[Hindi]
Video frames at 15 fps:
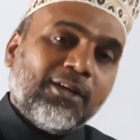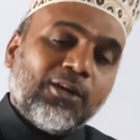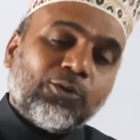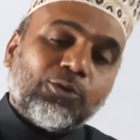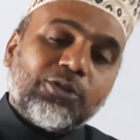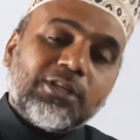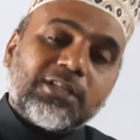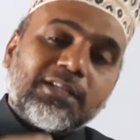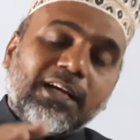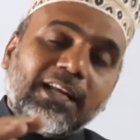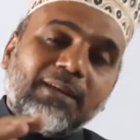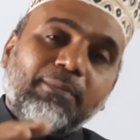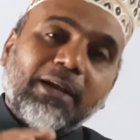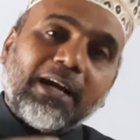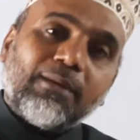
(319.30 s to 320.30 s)
तो जिस
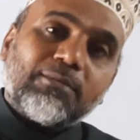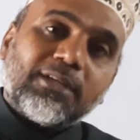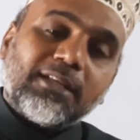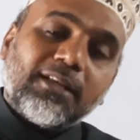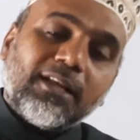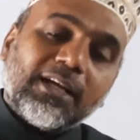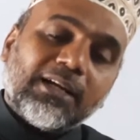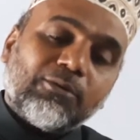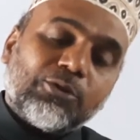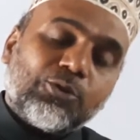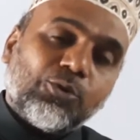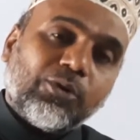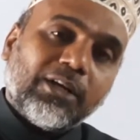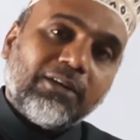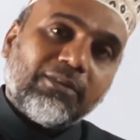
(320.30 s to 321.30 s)
डाली पे आम ज़्यादा लगा वो
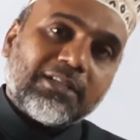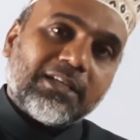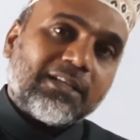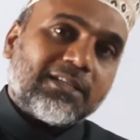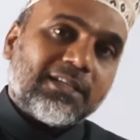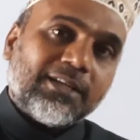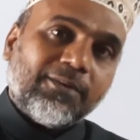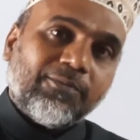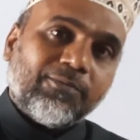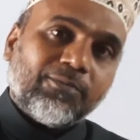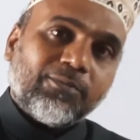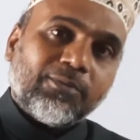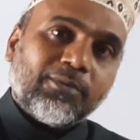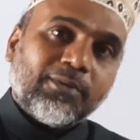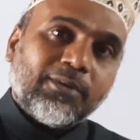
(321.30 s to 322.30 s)
झुक गई वज़न से
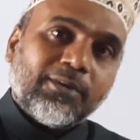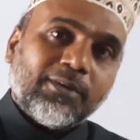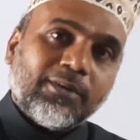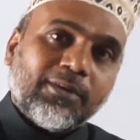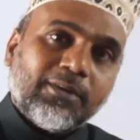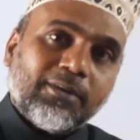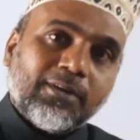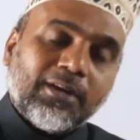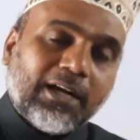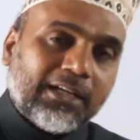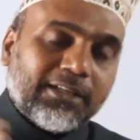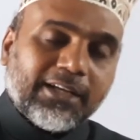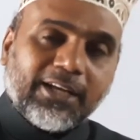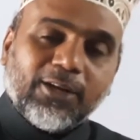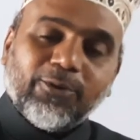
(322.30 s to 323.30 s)

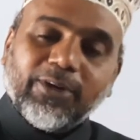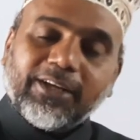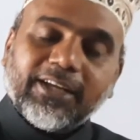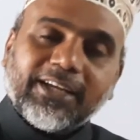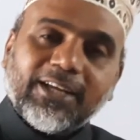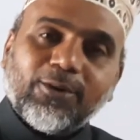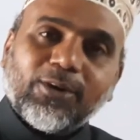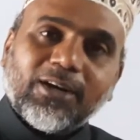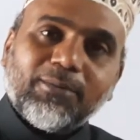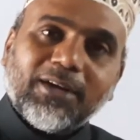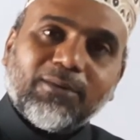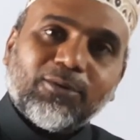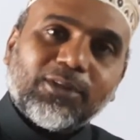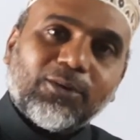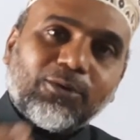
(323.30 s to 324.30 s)
आधा किलो एक एक किलो का भी
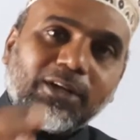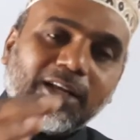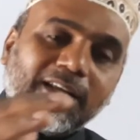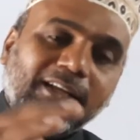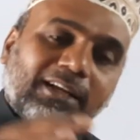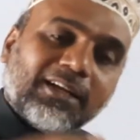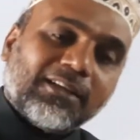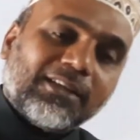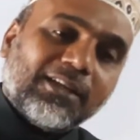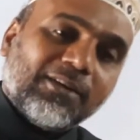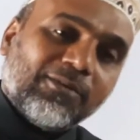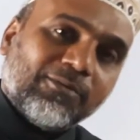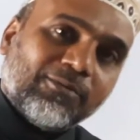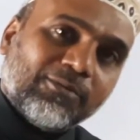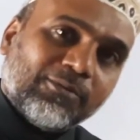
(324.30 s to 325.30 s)
आम होता है वो डाली क्या करती है
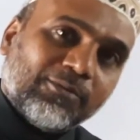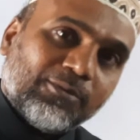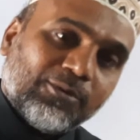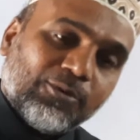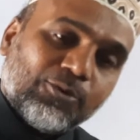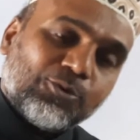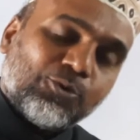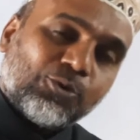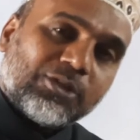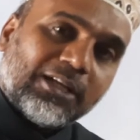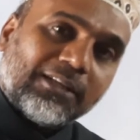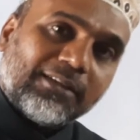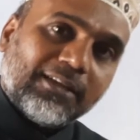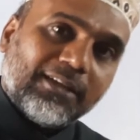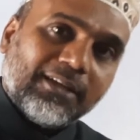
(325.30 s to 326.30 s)
झुक
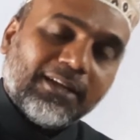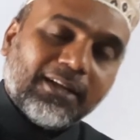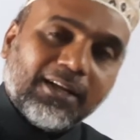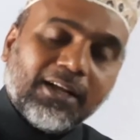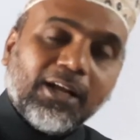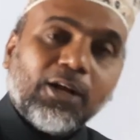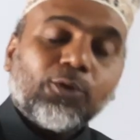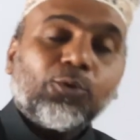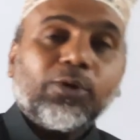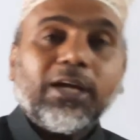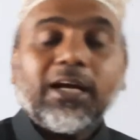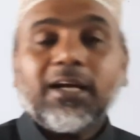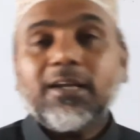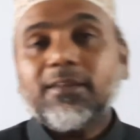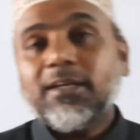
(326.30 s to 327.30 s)
जाती है तो क्या
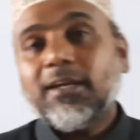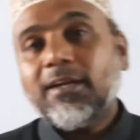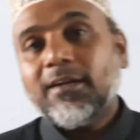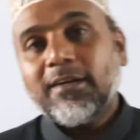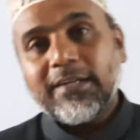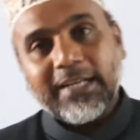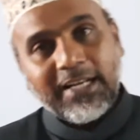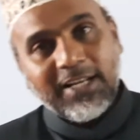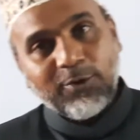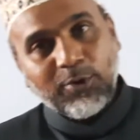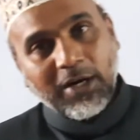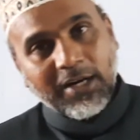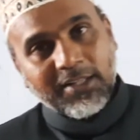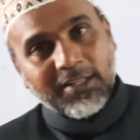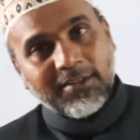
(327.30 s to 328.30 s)
करते हैं डाली को
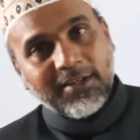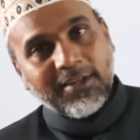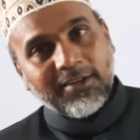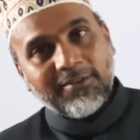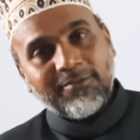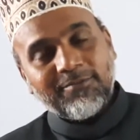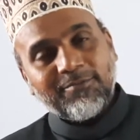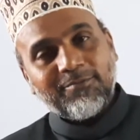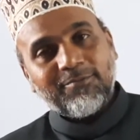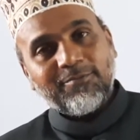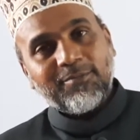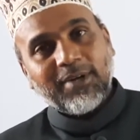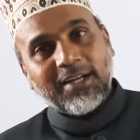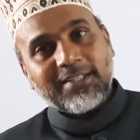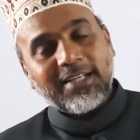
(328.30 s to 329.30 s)
काट देते
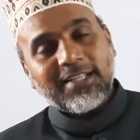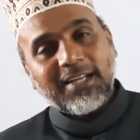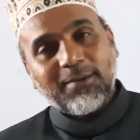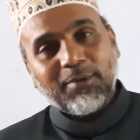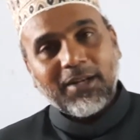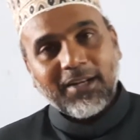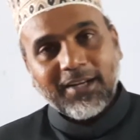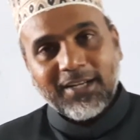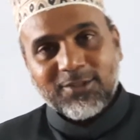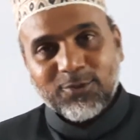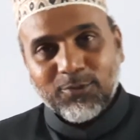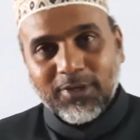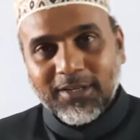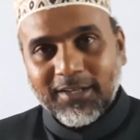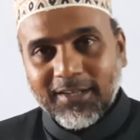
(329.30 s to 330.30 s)
हैं ज़्यादा आम लग गए इसको
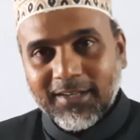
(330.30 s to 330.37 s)
बोल